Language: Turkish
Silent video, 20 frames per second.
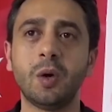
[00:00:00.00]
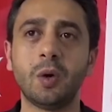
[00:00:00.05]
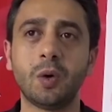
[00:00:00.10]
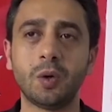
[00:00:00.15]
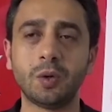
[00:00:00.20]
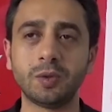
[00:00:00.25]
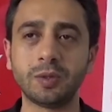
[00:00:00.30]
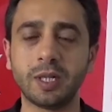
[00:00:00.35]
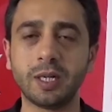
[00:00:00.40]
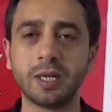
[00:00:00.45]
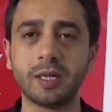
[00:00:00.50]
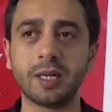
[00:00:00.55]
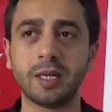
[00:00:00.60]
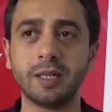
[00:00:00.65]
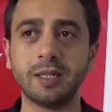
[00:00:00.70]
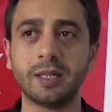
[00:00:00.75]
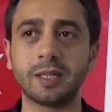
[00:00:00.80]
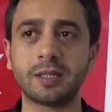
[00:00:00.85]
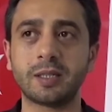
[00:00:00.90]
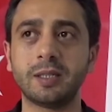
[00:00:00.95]
Ondan
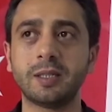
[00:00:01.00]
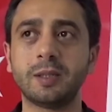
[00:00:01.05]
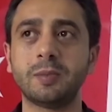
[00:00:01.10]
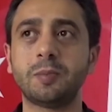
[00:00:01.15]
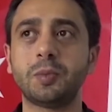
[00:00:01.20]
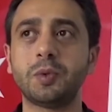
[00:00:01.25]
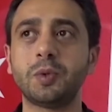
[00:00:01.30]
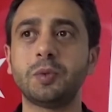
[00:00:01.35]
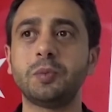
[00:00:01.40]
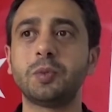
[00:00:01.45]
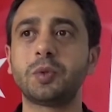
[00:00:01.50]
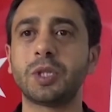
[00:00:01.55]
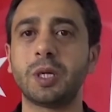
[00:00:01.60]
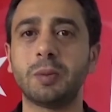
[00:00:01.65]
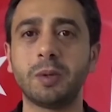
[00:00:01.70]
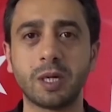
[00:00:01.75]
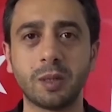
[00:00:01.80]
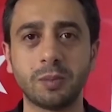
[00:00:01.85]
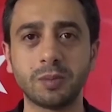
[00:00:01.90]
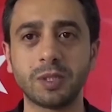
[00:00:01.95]
kaynaklı bu
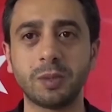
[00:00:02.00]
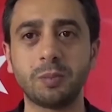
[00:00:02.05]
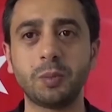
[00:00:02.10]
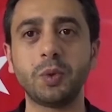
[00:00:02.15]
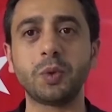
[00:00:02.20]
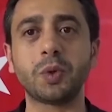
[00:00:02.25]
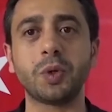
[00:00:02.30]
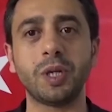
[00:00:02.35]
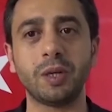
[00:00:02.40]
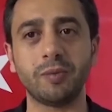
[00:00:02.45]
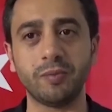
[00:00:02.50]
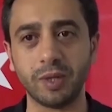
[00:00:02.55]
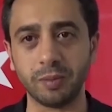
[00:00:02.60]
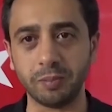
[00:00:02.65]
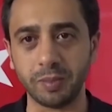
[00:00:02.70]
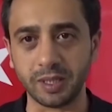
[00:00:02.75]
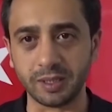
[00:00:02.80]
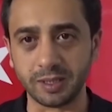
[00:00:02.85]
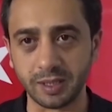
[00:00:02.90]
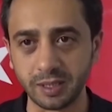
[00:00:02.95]
müsabakamıza büyük önem
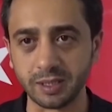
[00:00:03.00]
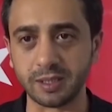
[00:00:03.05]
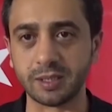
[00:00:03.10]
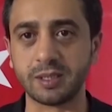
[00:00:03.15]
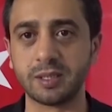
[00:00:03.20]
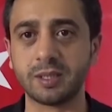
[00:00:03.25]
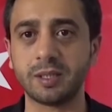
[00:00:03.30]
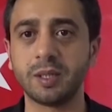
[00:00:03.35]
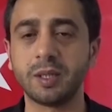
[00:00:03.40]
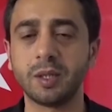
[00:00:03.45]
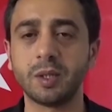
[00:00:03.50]
vermekteyiz.